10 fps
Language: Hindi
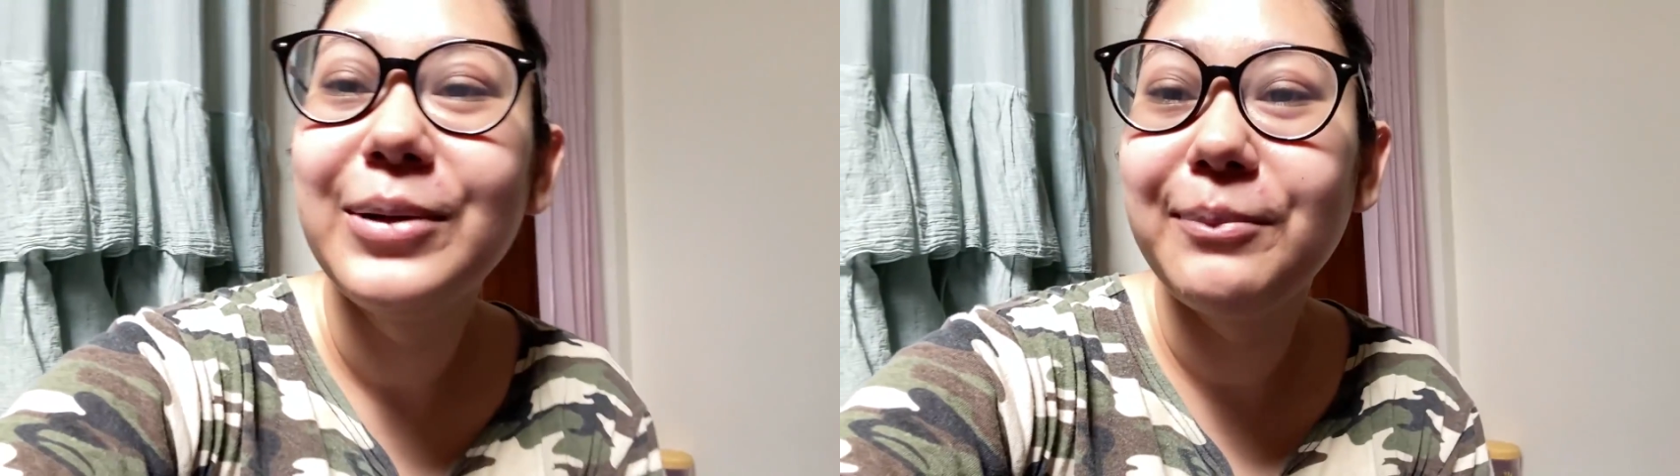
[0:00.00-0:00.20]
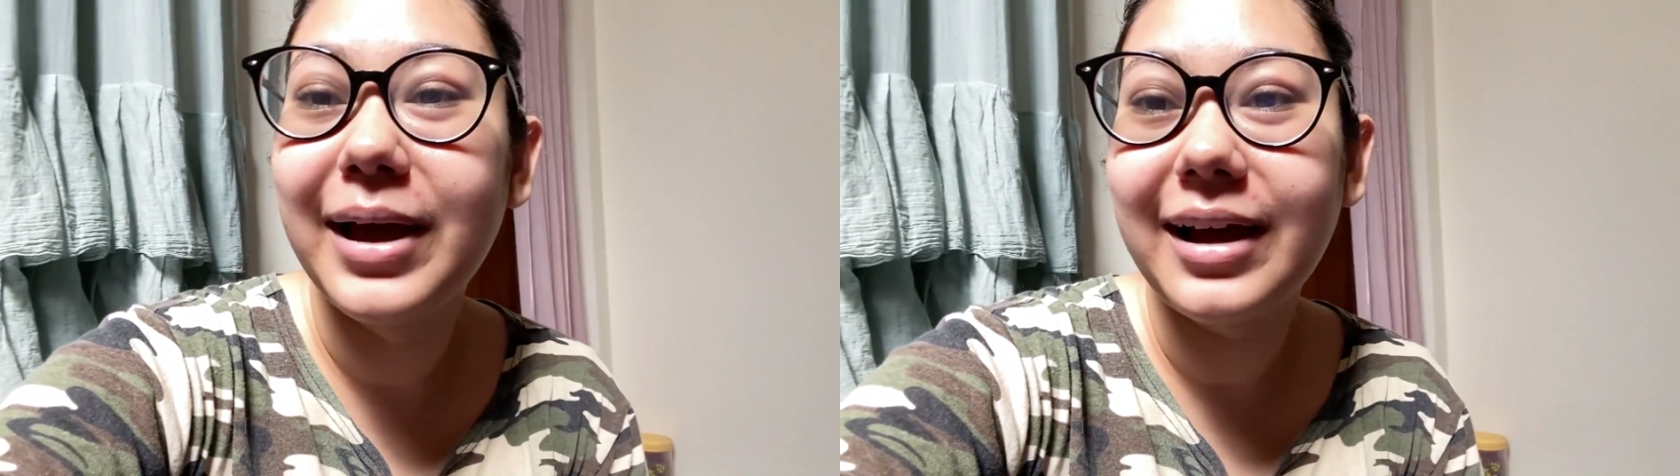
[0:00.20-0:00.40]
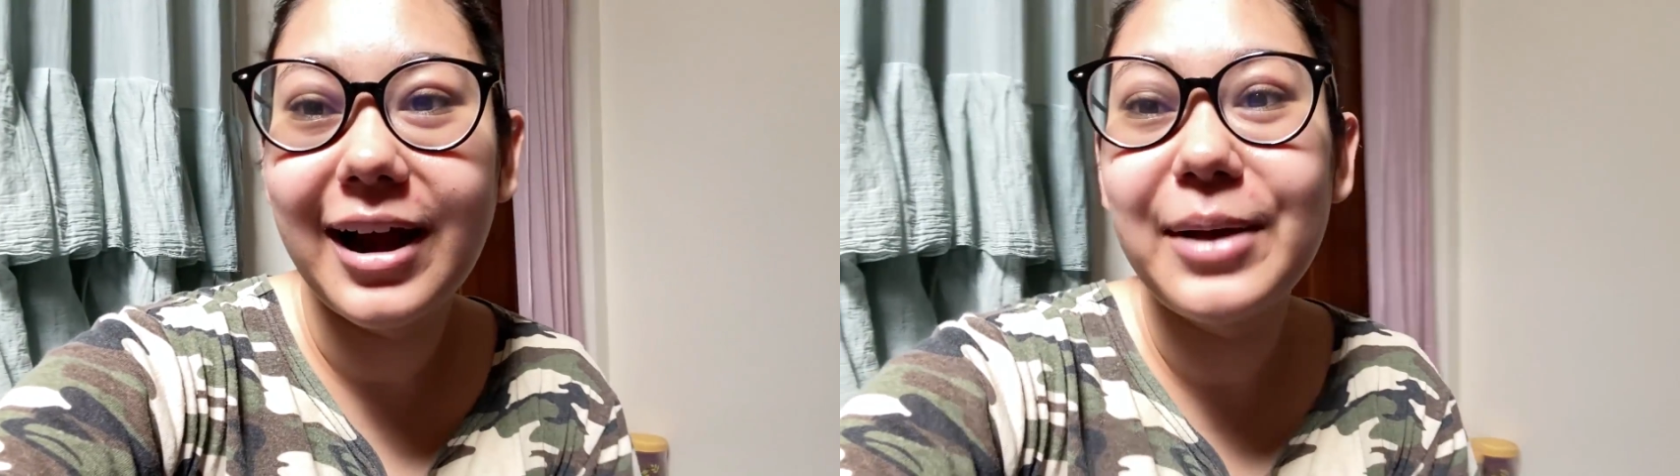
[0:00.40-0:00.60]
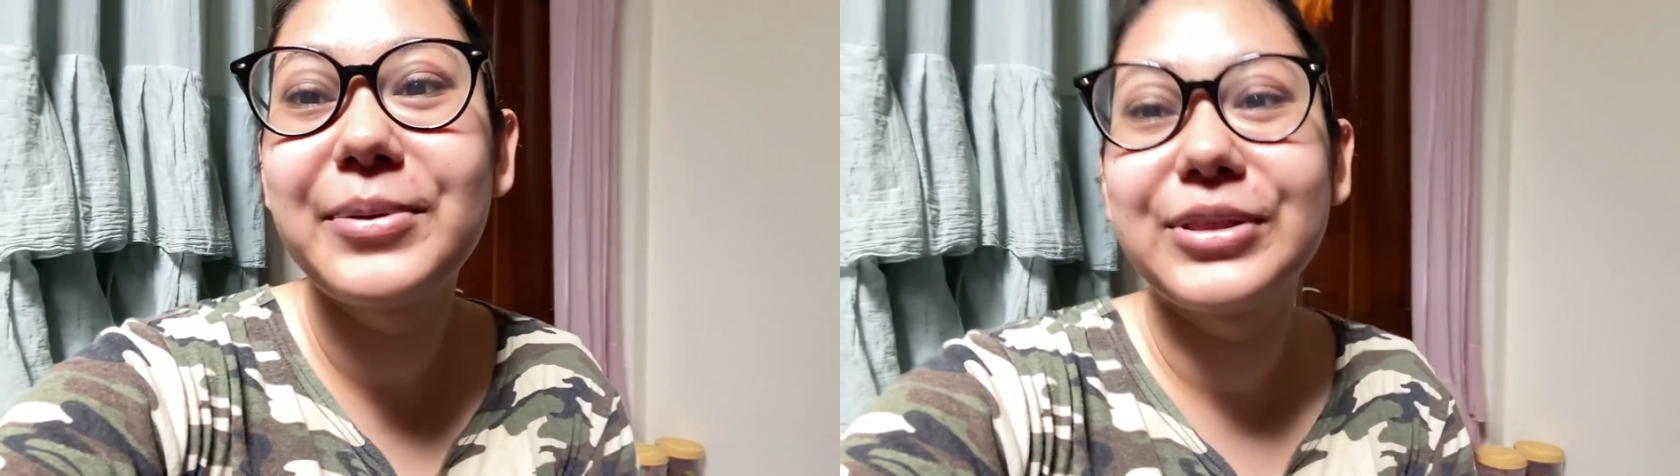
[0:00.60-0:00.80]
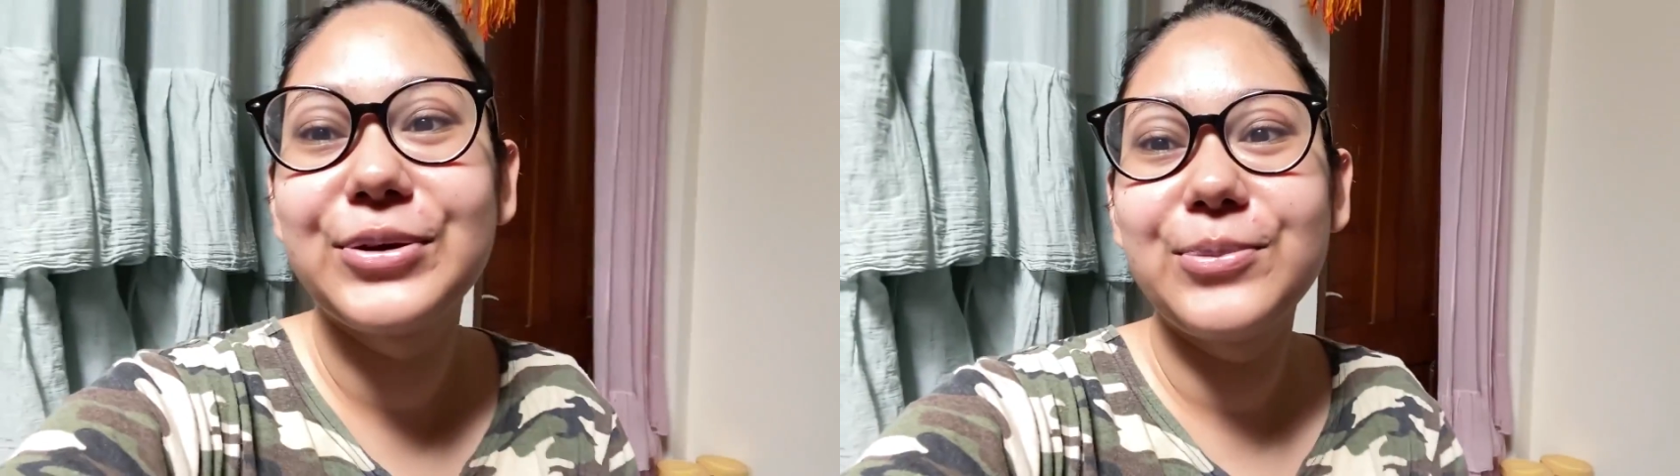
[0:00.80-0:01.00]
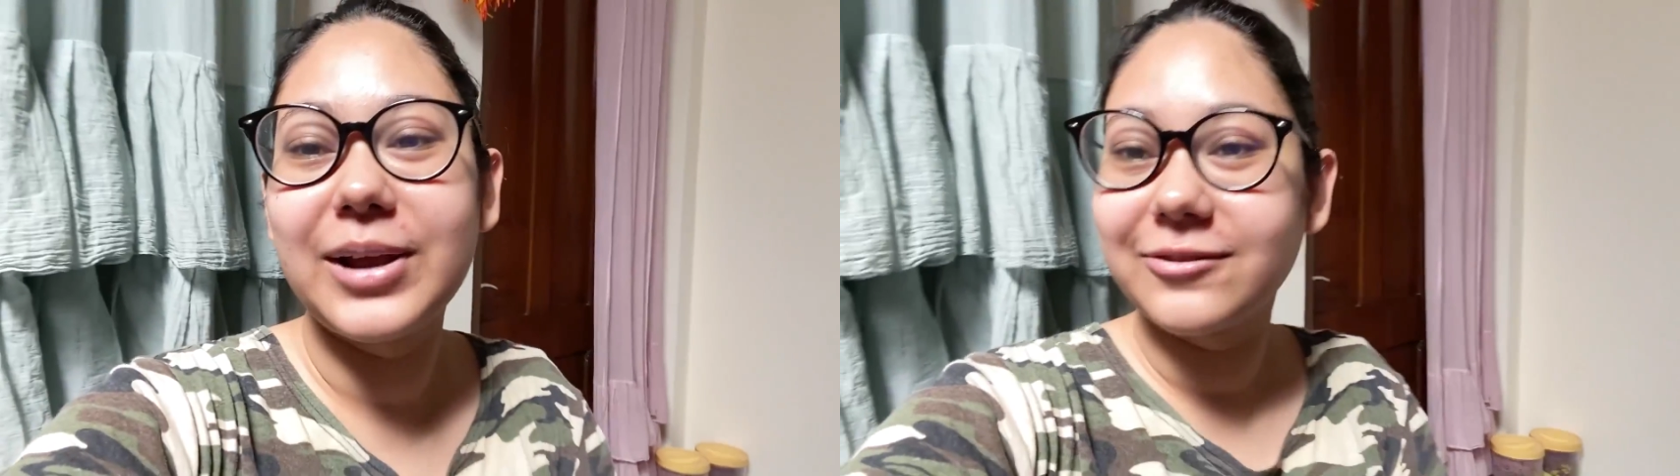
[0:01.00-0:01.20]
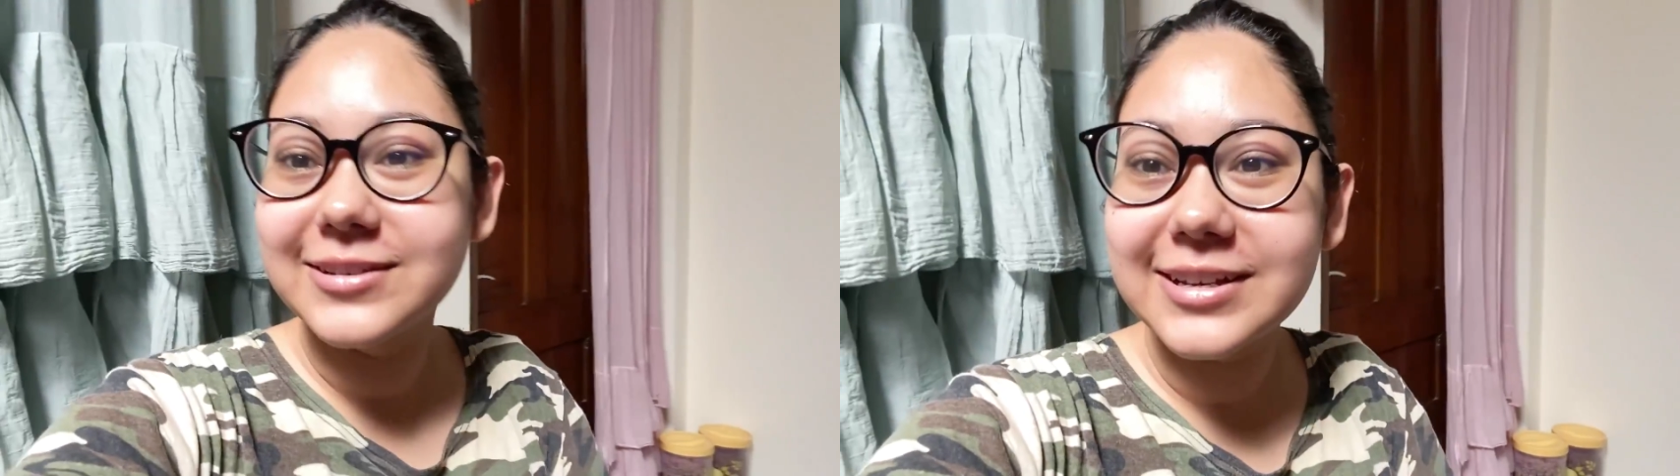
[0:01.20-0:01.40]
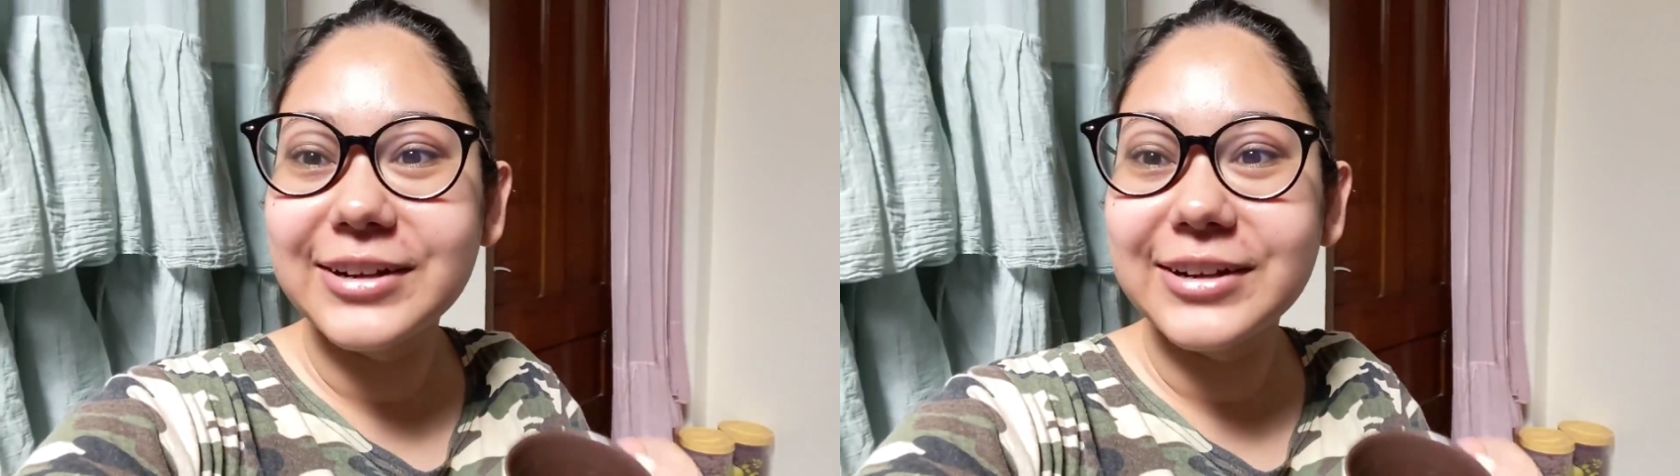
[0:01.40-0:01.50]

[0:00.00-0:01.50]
मैं काढ़ा पीती हूँ ब्रेकफास्ट